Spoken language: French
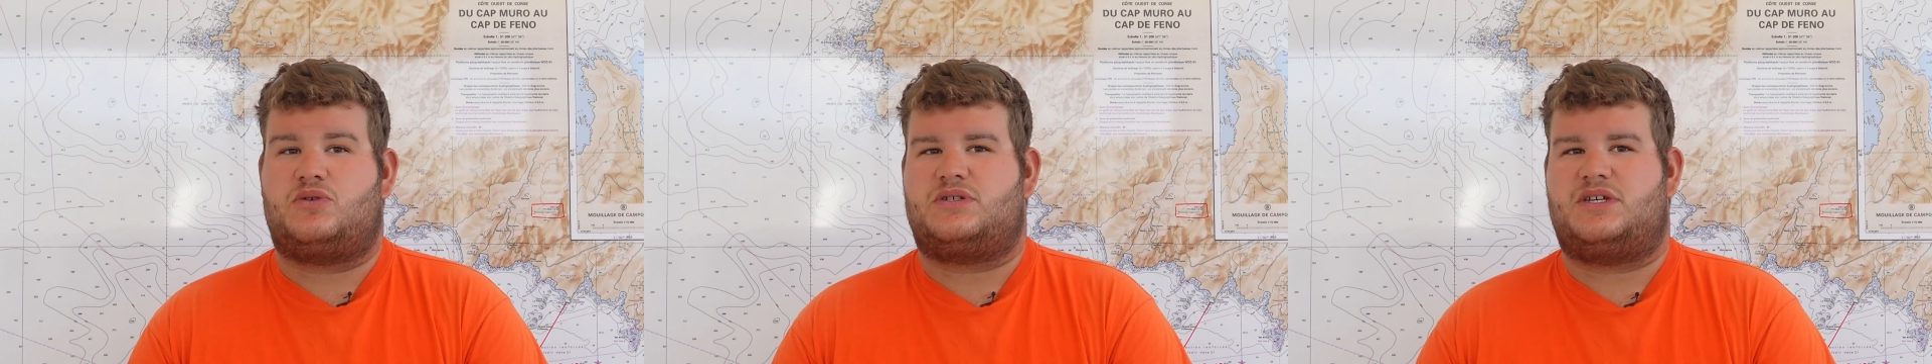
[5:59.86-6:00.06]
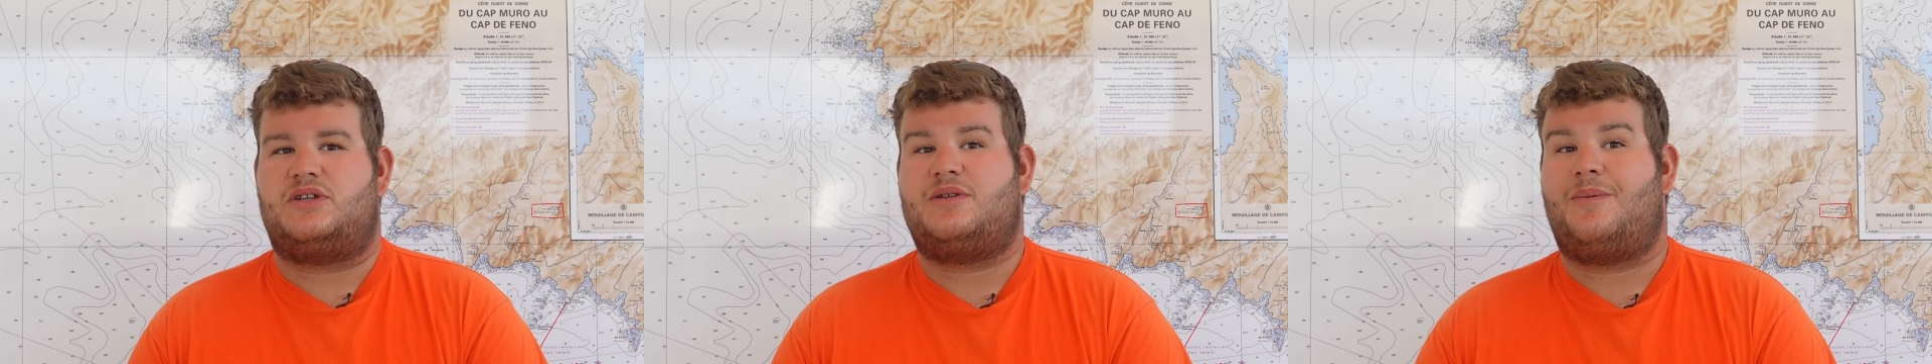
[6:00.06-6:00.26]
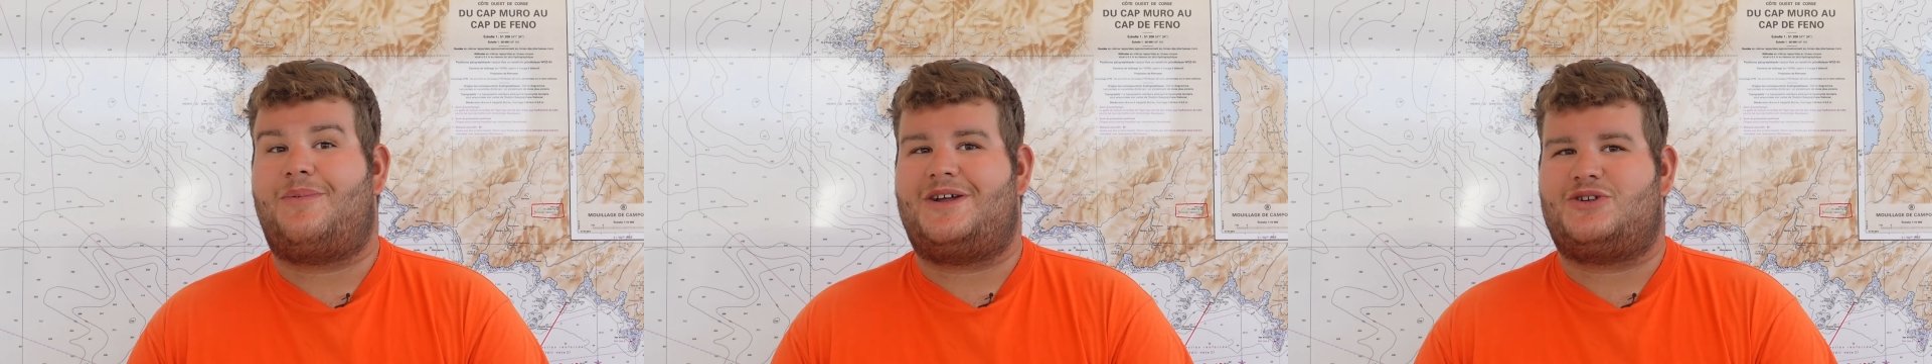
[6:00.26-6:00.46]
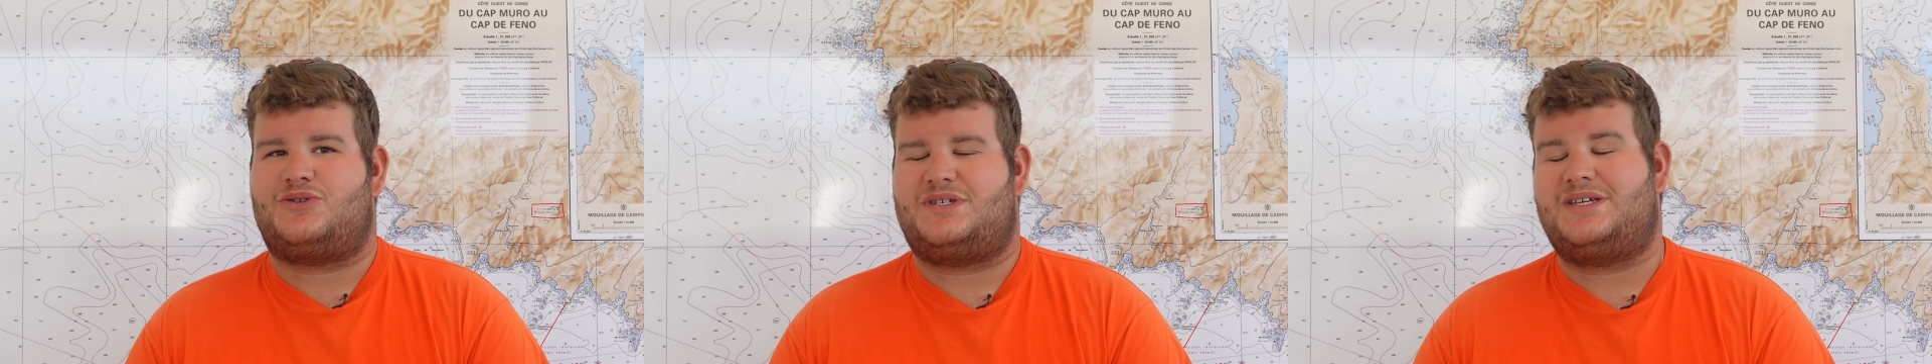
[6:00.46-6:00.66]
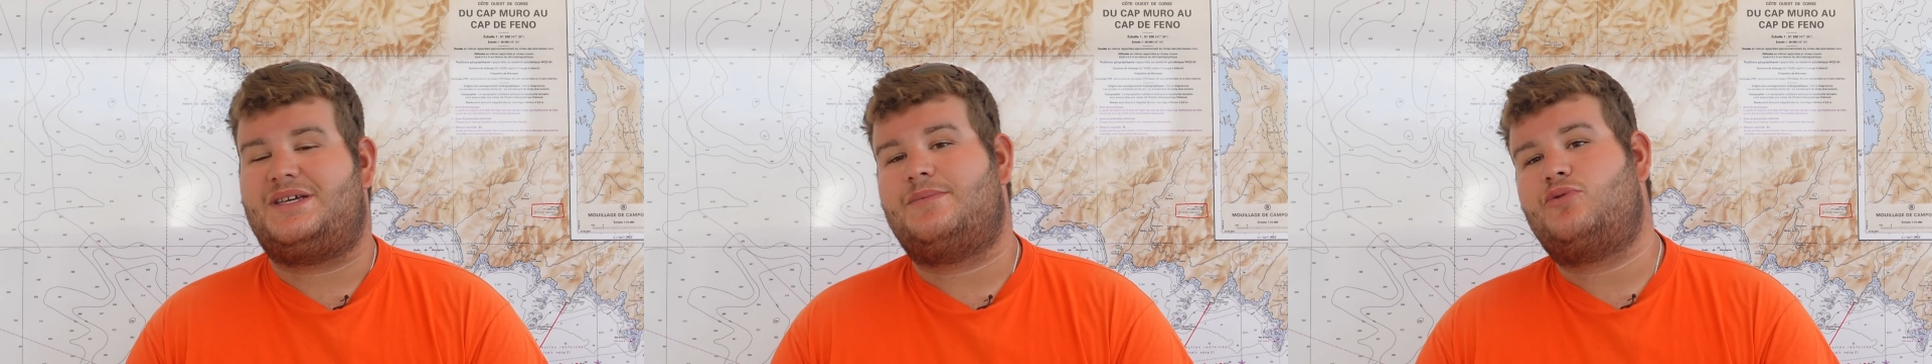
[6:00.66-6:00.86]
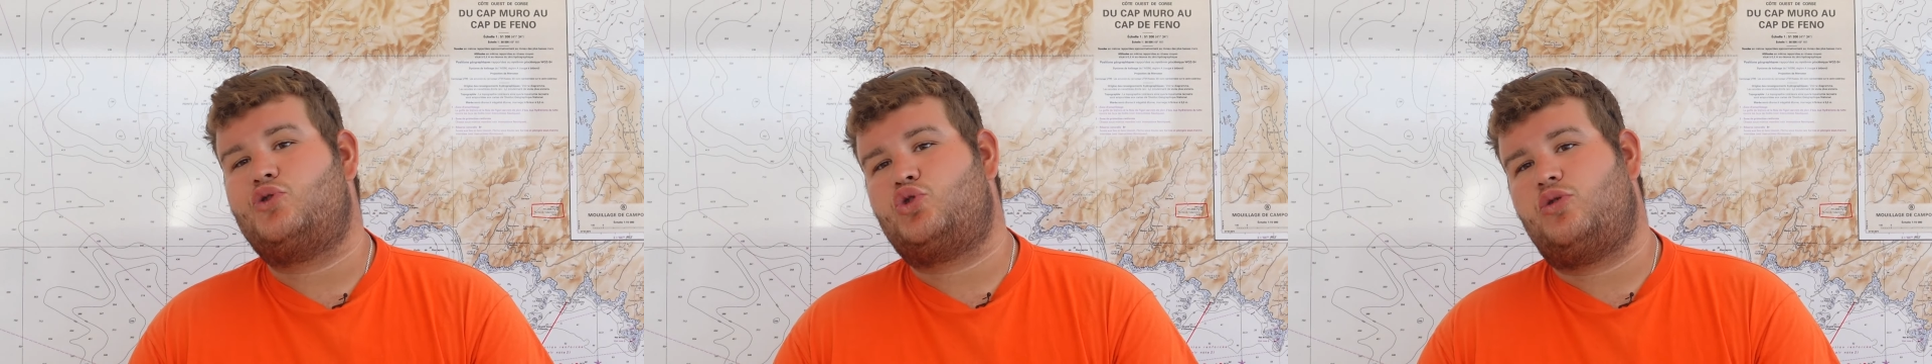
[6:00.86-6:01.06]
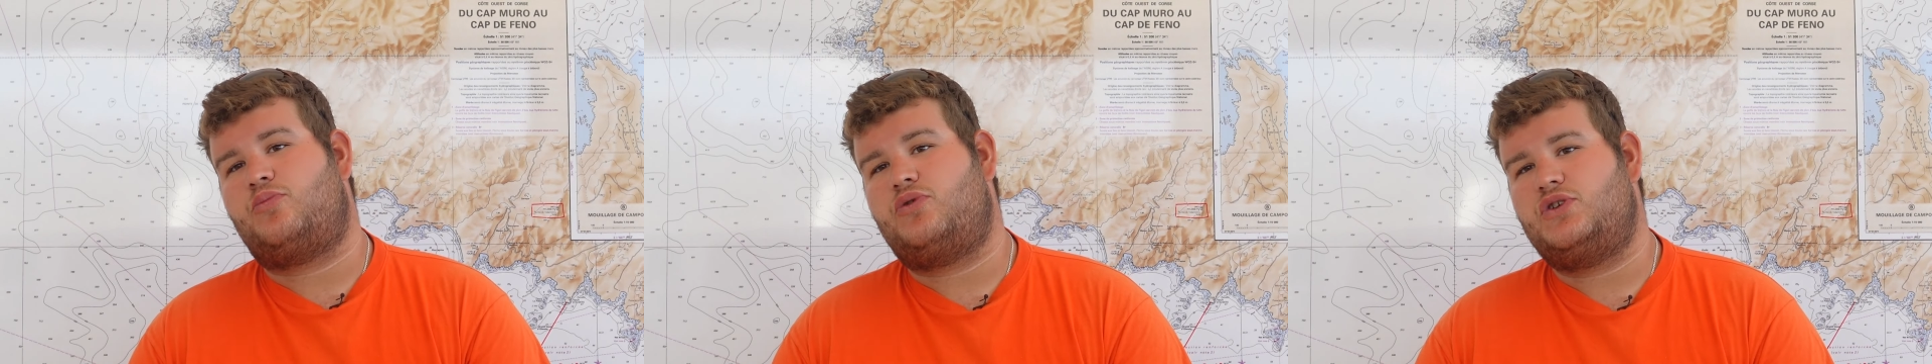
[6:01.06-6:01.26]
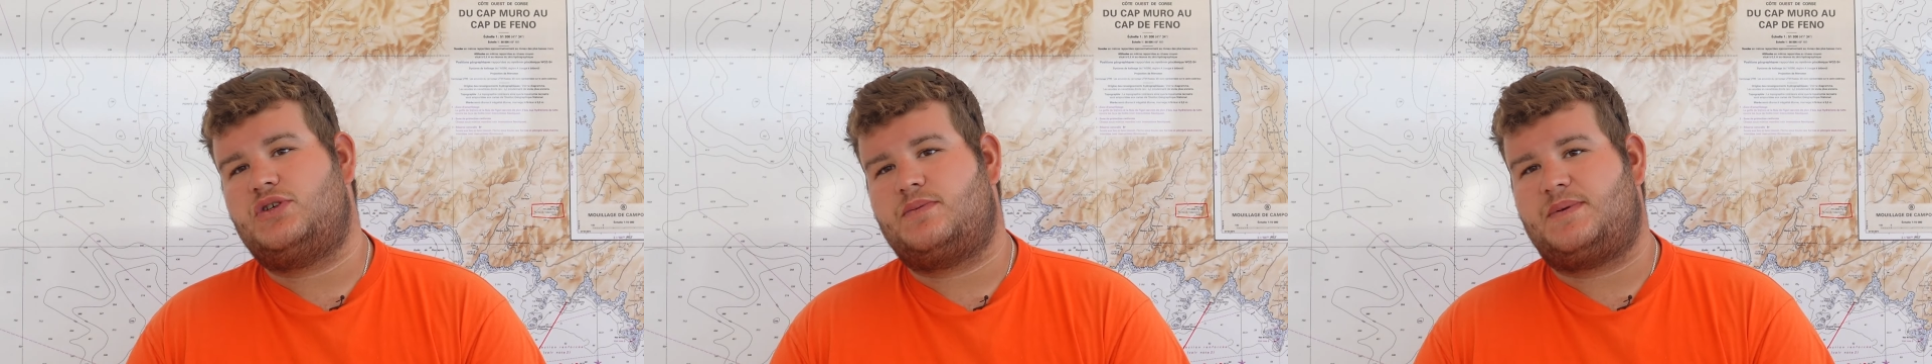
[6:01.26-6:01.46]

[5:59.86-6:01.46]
Donc c'est une des plages aussi qui bouge le plus